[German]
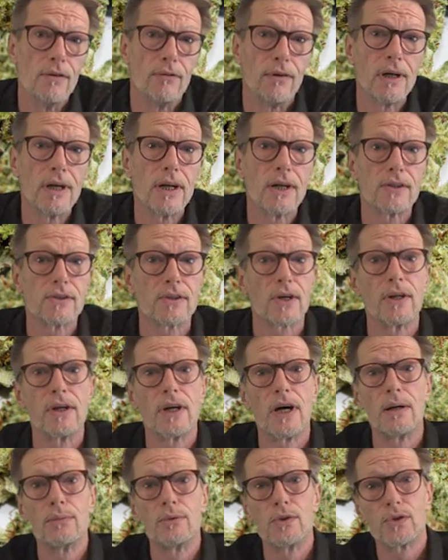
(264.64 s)
Weil er das
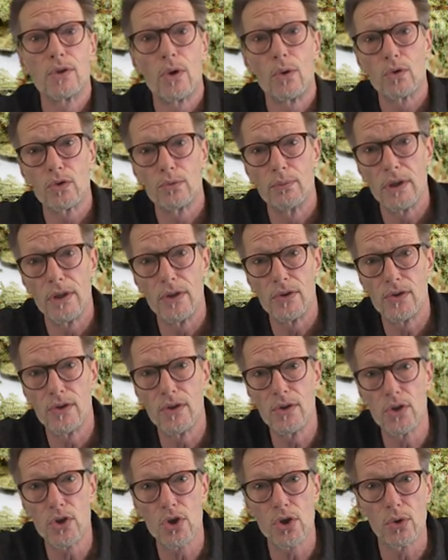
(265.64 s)
Cannabis aus
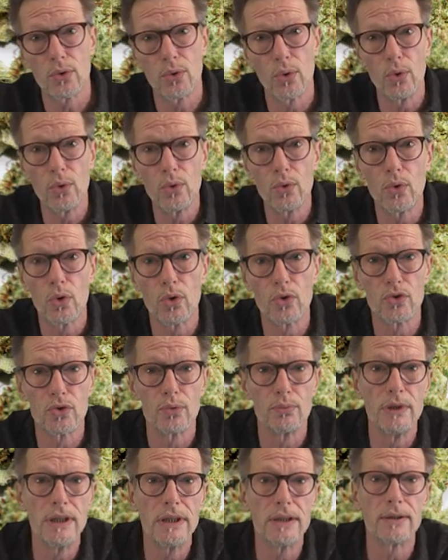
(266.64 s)
medizinischen Gründen
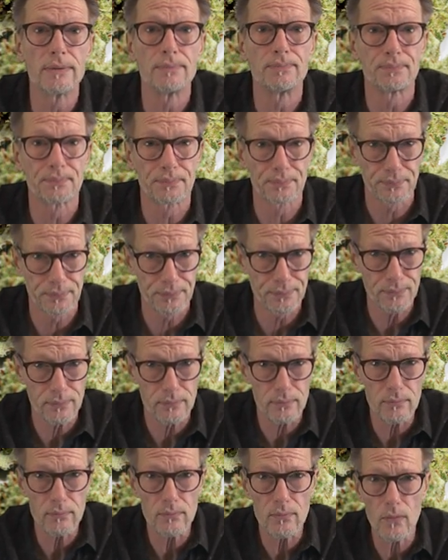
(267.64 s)
konsumiert
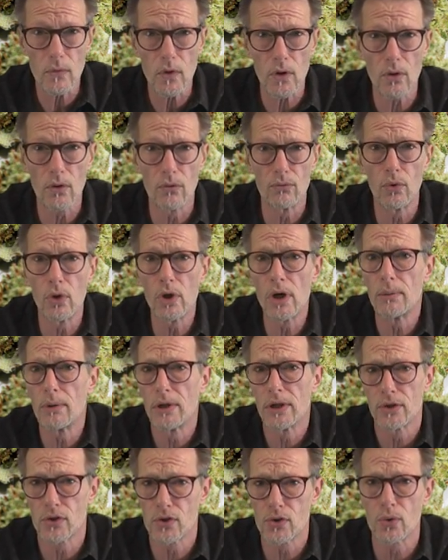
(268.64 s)
wollte
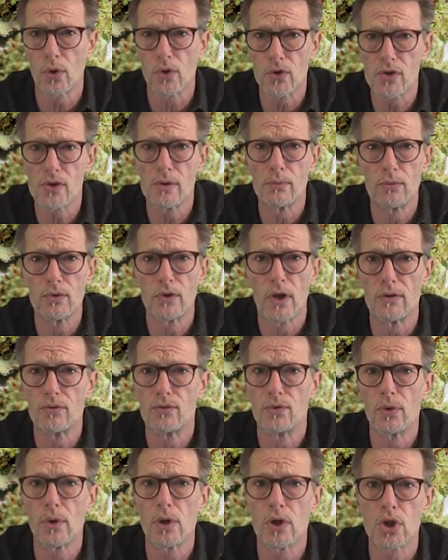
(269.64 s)
aber jetzt trotzdem seinen
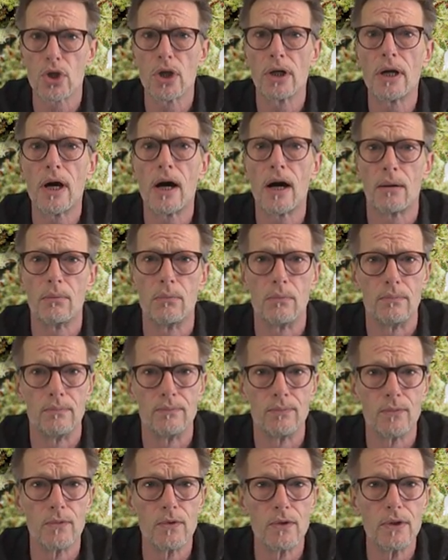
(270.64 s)
Führerschein haben.
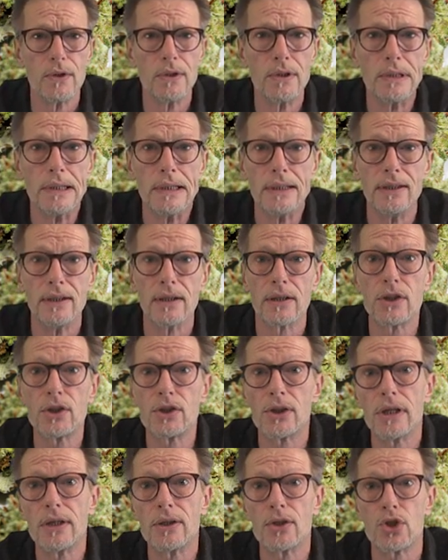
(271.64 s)
Die
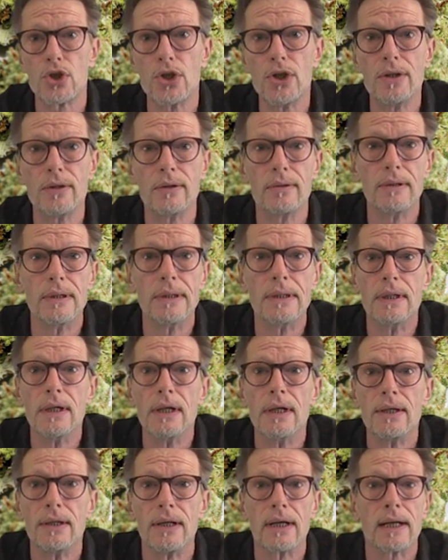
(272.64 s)
Richter entschieden,
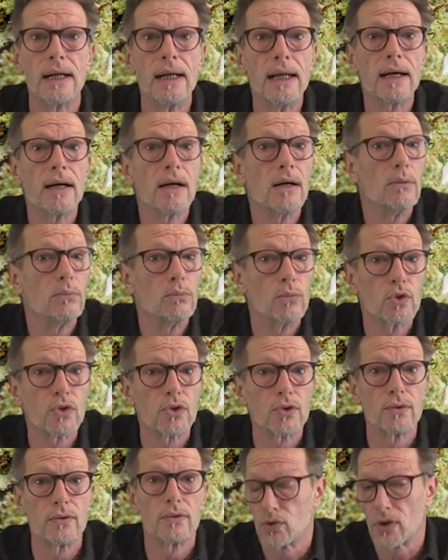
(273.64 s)
der Kläger
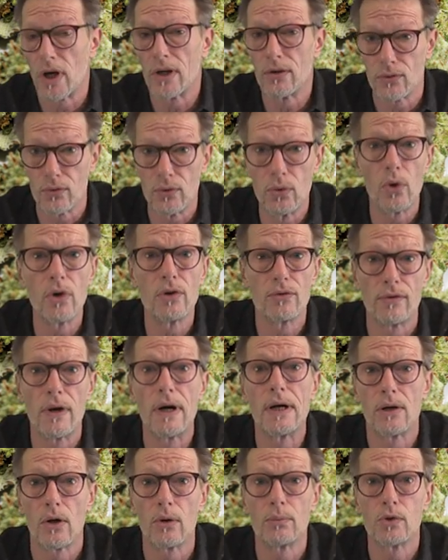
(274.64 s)
muss seine neue
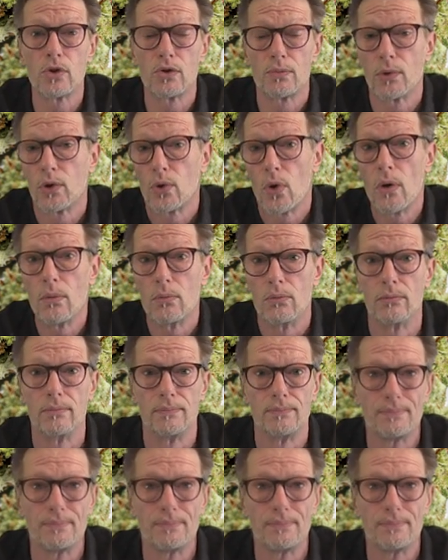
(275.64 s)
Fahrerlaubnis bekommen.